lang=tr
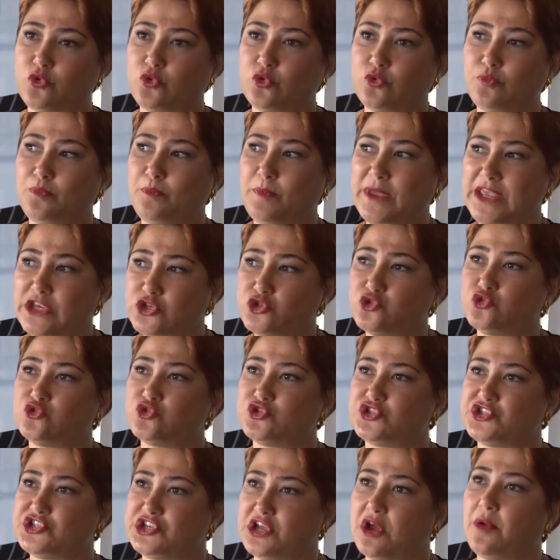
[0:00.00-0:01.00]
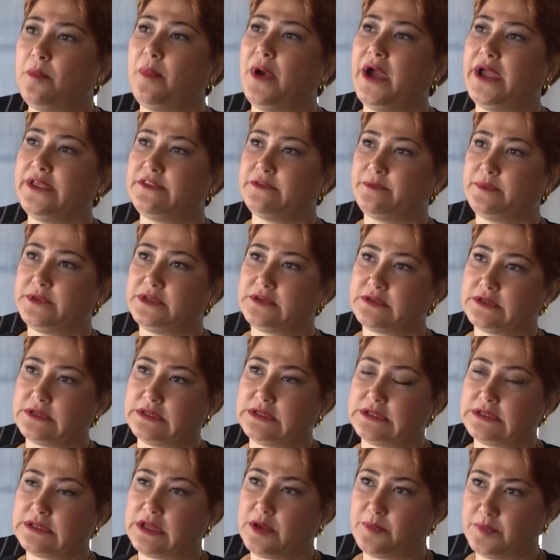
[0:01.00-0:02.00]
Bugün 500 GB bir
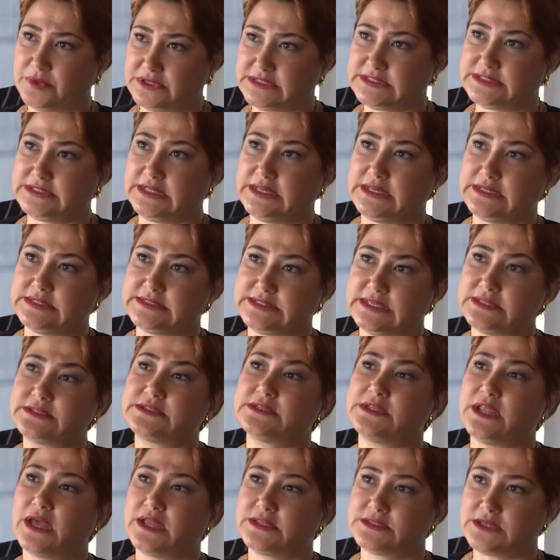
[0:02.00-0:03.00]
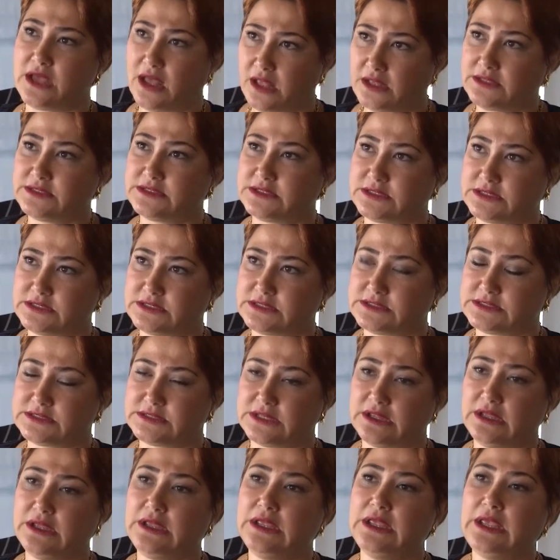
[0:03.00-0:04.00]
e, kapasiteli Satellite
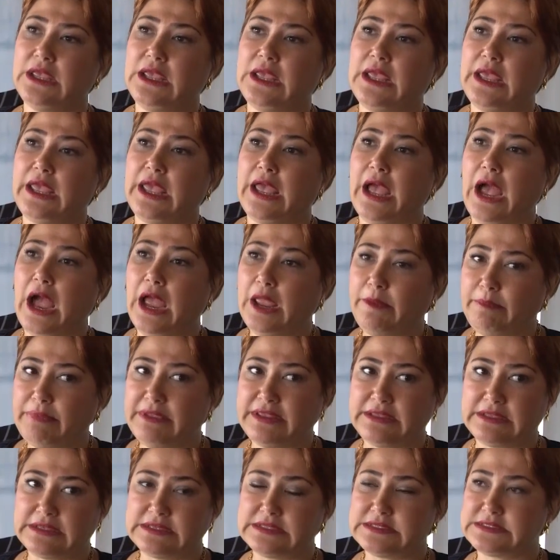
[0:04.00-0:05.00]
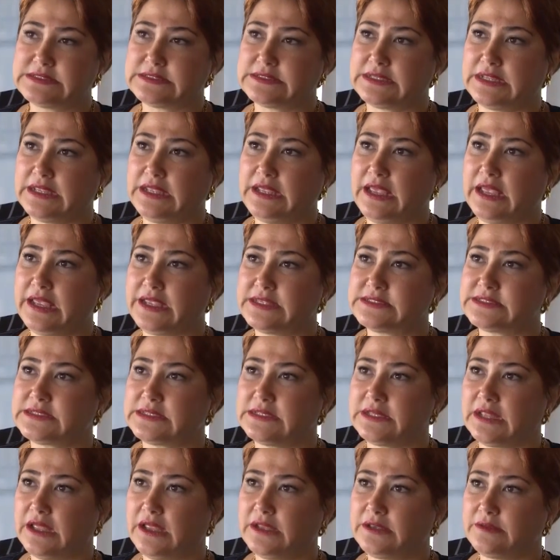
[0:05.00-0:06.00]
aldığınızda iPad'inizde
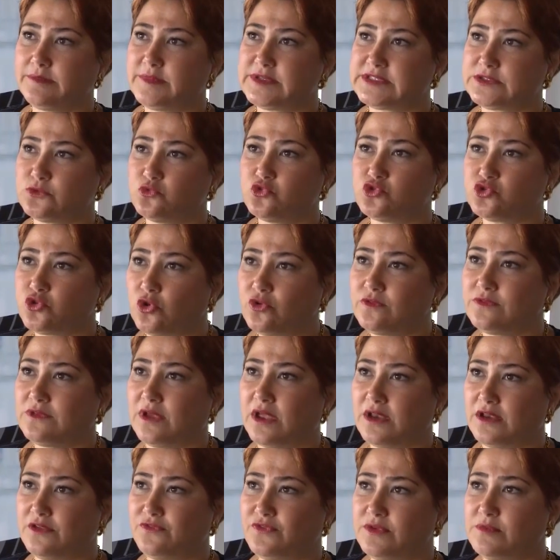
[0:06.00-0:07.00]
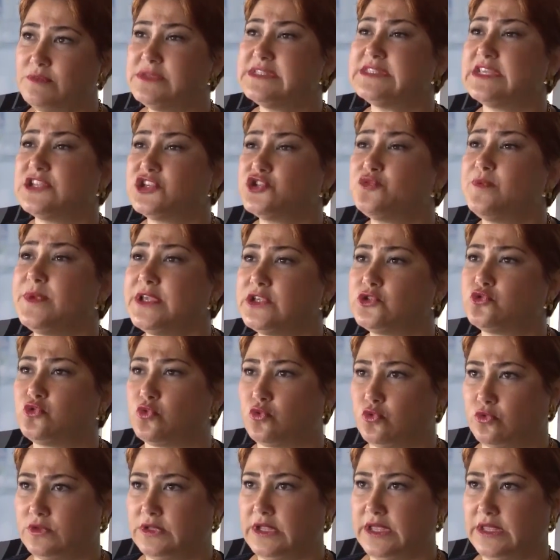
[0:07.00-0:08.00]
eskiden mesela 3-4 tane film seçmek
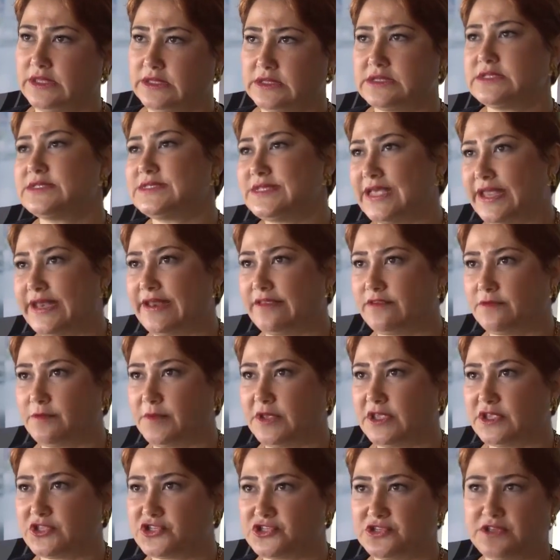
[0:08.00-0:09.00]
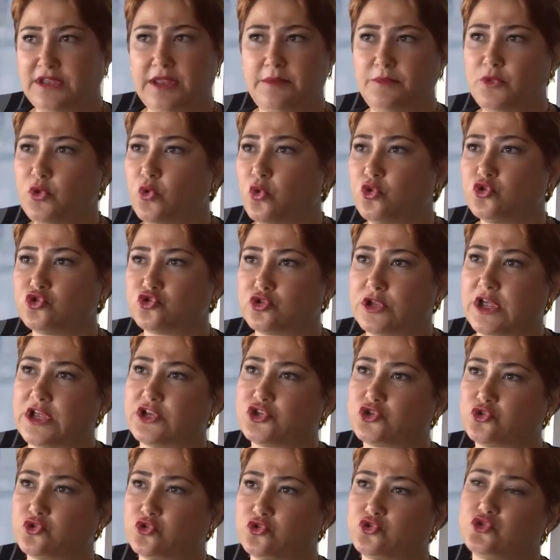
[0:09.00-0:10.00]
zorundaydınız seyretmek için. Yani
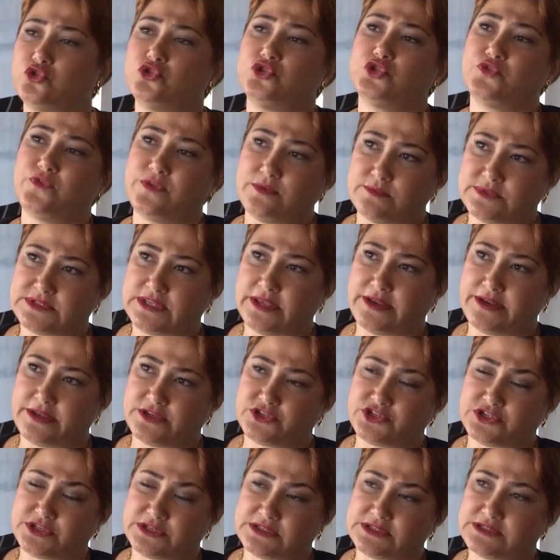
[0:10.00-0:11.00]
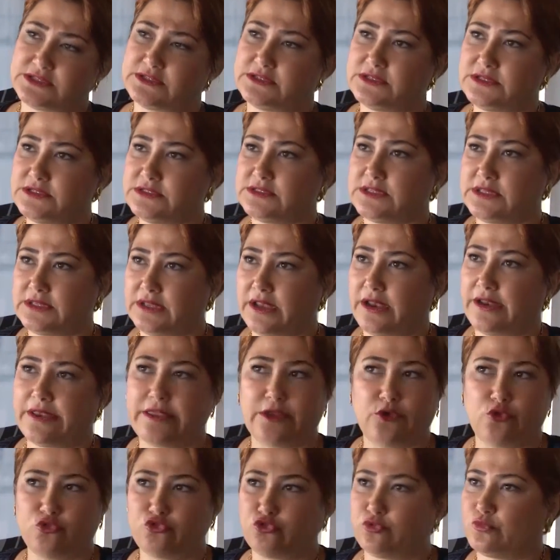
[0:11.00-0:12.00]
Yolculuğa çıkıyorsunuz film seyredeceksiniz
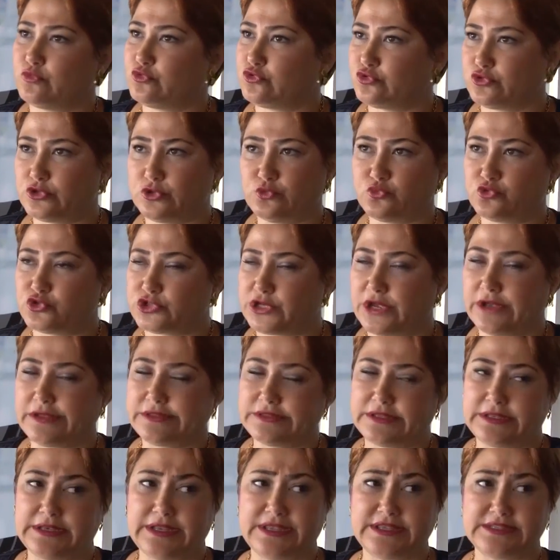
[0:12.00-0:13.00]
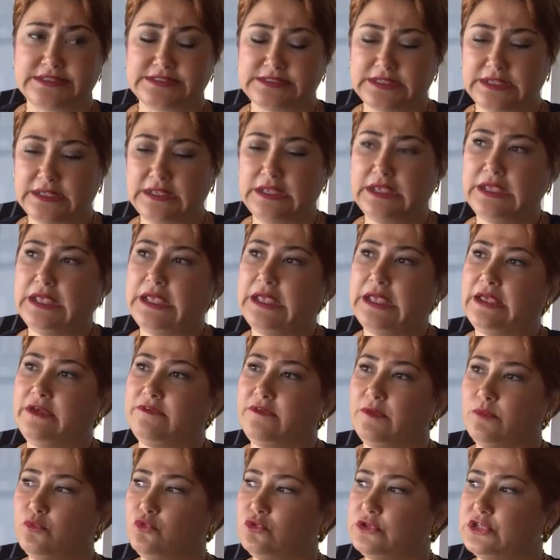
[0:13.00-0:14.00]
giderken otobüste uçakta neyse
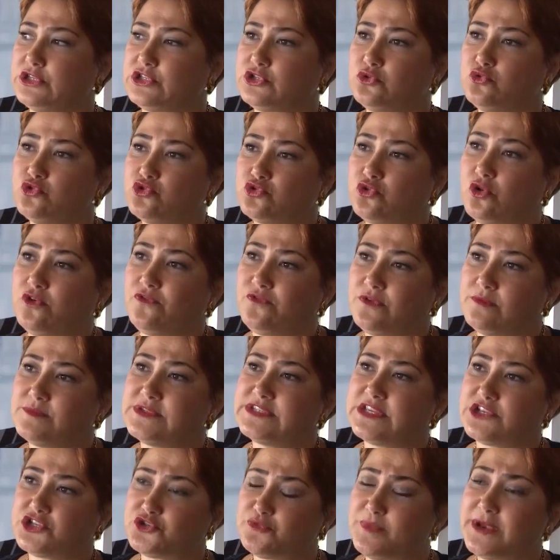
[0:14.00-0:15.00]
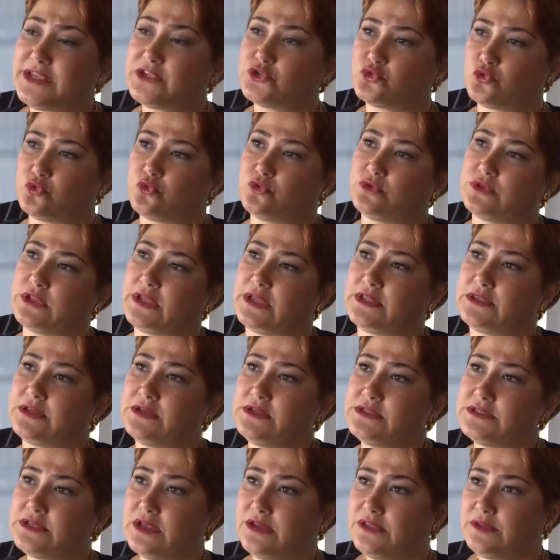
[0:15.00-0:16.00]
ve bunun için 3-4 film seçmek
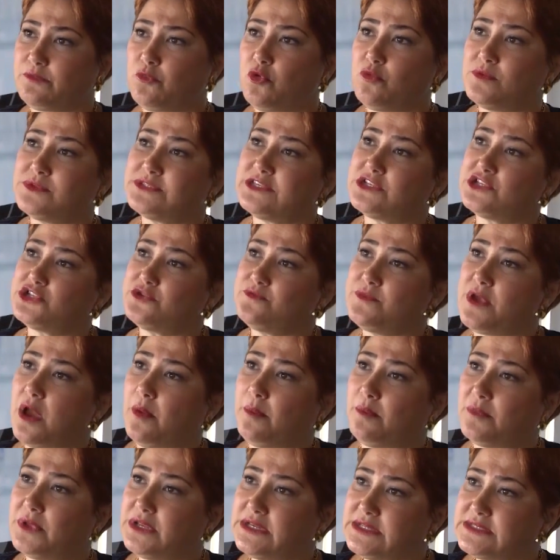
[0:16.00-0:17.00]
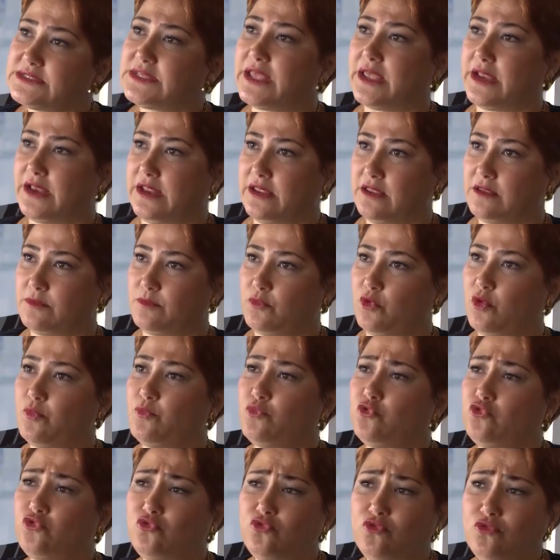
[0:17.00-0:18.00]
zorundaydınız. Artık böyle bir seçim yapmanız gerekmiyor.
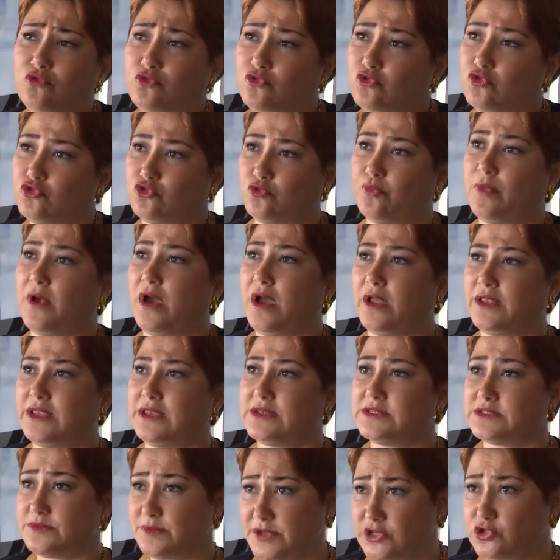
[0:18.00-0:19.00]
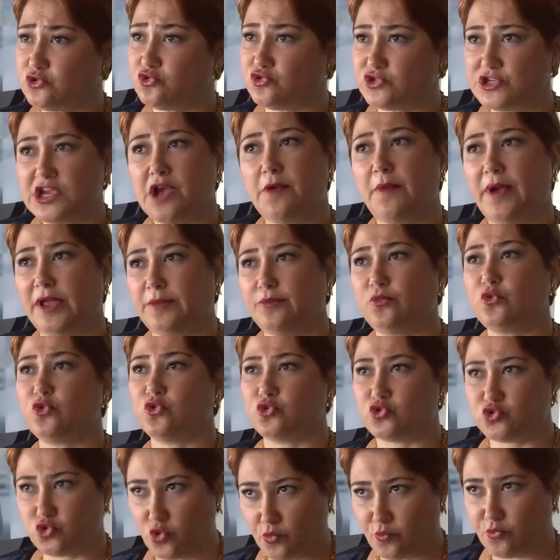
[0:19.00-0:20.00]
Bütün kütüphanemiz 500 GB
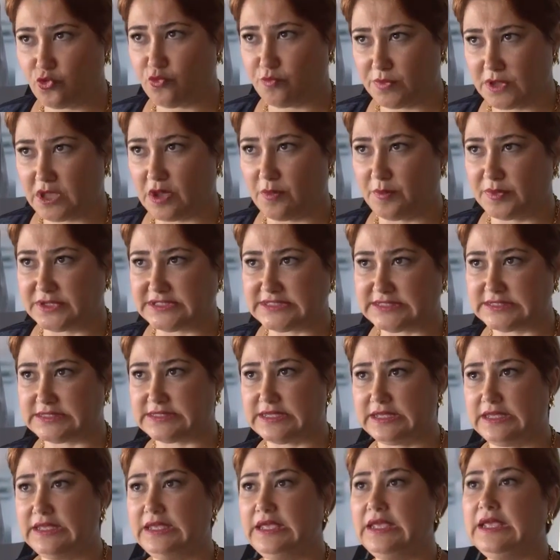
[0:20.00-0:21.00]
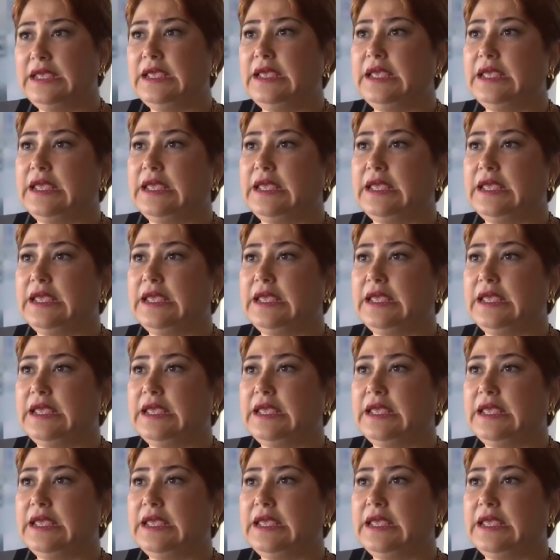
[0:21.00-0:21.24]
bugün çok büyük bir kapasite.